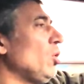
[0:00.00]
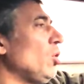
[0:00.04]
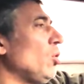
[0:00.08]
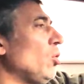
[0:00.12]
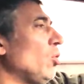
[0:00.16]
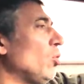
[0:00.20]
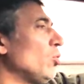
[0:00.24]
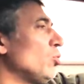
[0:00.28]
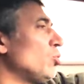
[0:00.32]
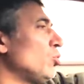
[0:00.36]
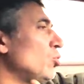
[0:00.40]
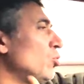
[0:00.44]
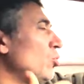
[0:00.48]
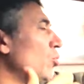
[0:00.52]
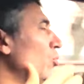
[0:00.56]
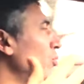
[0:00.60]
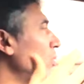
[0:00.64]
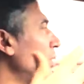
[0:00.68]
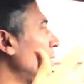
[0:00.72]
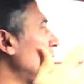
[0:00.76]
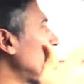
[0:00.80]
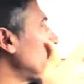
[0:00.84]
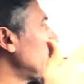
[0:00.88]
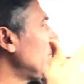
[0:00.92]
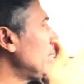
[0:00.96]
o
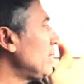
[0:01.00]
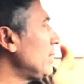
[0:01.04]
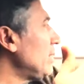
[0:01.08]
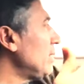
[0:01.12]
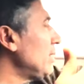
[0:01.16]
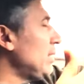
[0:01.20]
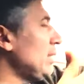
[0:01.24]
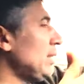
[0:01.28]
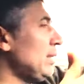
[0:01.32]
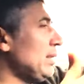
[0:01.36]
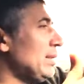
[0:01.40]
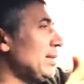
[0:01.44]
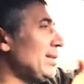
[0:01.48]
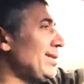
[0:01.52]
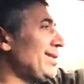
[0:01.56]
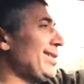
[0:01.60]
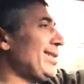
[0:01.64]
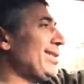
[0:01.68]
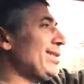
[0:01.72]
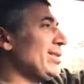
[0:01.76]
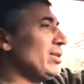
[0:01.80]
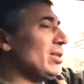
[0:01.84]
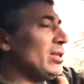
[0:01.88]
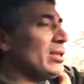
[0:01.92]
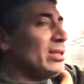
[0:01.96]
SUV'ların
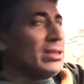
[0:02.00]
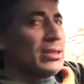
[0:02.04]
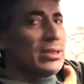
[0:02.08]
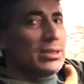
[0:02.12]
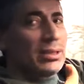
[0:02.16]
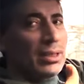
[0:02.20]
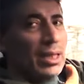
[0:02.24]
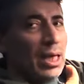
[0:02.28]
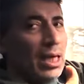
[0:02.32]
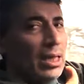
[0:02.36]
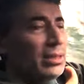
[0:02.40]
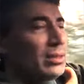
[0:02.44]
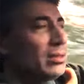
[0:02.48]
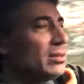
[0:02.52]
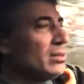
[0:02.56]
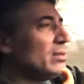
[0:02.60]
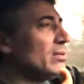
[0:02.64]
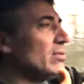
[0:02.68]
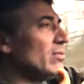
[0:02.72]
sıkıcılığından